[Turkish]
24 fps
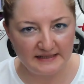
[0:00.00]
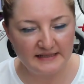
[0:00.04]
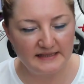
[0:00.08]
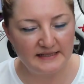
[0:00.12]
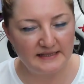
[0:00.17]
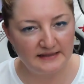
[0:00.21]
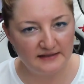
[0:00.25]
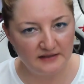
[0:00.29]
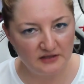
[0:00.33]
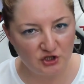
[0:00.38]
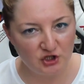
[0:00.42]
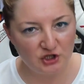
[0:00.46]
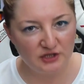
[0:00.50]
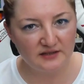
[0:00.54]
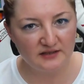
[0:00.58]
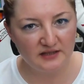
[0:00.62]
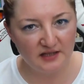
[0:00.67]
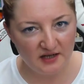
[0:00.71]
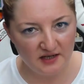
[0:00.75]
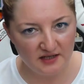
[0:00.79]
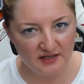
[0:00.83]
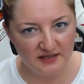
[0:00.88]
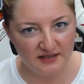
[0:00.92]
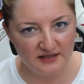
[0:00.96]
sizin için
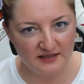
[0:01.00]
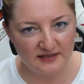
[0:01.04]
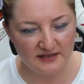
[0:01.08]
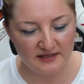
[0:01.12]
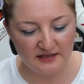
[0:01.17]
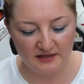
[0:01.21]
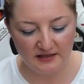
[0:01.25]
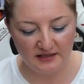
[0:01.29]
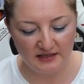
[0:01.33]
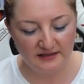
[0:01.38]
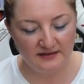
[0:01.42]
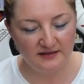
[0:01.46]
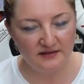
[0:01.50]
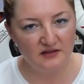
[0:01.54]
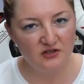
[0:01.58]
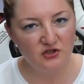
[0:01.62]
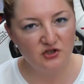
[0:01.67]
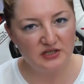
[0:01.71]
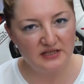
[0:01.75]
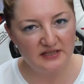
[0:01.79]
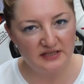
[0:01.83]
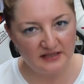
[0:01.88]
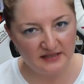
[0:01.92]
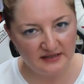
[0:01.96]
daha iyiyse
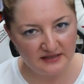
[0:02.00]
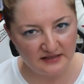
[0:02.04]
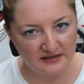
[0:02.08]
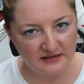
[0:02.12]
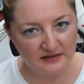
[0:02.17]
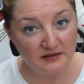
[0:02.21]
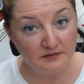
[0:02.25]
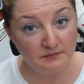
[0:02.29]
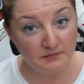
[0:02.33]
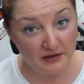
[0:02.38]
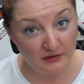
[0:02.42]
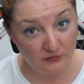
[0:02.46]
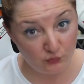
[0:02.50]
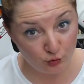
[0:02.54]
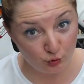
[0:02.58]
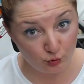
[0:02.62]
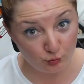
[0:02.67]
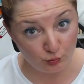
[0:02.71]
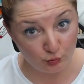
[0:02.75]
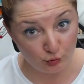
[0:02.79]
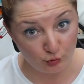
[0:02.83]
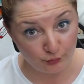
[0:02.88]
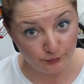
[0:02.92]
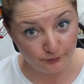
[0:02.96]
yeterince sessizlik
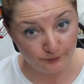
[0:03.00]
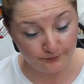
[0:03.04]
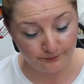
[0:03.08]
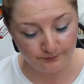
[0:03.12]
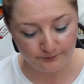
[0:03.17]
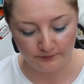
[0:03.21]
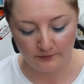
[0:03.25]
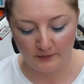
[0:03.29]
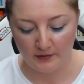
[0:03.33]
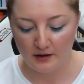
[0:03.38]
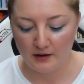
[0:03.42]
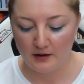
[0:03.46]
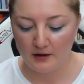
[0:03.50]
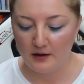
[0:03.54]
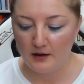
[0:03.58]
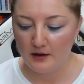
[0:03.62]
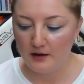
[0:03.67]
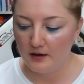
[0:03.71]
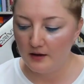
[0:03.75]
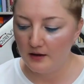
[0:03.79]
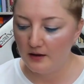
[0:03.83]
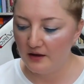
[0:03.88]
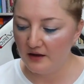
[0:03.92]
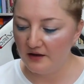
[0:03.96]
mevcut mu?
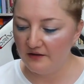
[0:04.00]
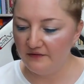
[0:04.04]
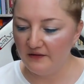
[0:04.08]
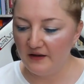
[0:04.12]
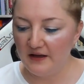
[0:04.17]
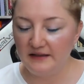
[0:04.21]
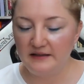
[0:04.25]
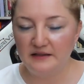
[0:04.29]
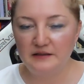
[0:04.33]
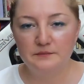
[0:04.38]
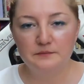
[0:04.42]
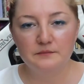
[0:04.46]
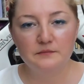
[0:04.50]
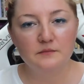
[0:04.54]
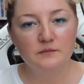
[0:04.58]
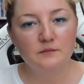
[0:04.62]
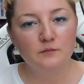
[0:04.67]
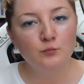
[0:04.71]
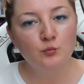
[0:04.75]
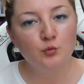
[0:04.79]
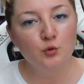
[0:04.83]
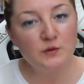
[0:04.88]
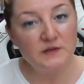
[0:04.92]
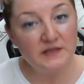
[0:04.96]
Efendim
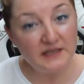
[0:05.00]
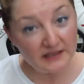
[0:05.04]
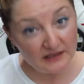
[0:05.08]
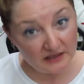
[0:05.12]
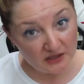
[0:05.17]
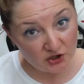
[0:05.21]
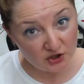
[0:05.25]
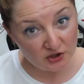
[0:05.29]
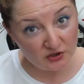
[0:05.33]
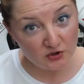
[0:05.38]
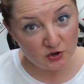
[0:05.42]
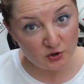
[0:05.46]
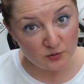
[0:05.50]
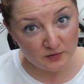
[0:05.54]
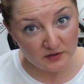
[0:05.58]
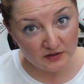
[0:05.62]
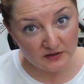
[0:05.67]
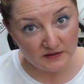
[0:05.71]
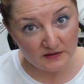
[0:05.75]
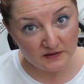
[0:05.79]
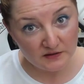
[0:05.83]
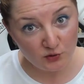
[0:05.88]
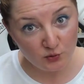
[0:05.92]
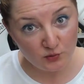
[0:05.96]
müzikle çalışmak
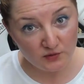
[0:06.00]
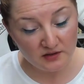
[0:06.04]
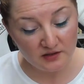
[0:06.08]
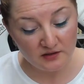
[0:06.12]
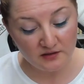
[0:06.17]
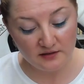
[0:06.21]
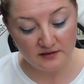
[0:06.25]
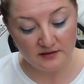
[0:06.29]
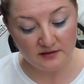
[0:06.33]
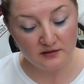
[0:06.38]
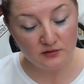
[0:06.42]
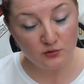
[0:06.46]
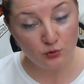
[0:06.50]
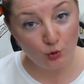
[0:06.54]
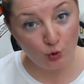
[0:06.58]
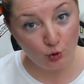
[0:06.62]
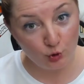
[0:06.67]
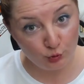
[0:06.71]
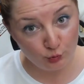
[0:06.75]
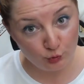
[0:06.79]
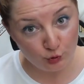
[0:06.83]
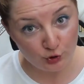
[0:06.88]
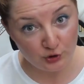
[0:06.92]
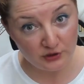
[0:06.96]
istiyorsanız
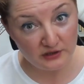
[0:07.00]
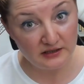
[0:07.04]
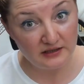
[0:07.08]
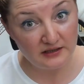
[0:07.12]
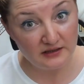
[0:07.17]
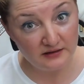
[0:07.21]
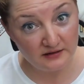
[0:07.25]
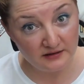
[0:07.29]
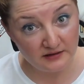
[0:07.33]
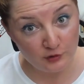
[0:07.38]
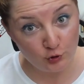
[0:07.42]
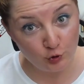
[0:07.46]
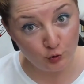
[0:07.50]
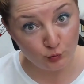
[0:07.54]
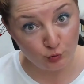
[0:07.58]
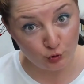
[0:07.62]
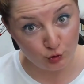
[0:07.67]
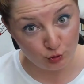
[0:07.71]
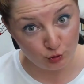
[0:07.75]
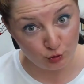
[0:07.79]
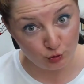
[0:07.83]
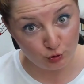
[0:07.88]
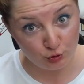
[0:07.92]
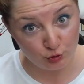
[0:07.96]
doğru müzikleri dinliyor
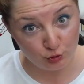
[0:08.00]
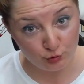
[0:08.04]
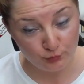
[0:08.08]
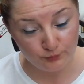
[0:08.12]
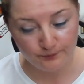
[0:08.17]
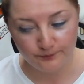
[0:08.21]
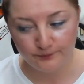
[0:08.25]
musunuz?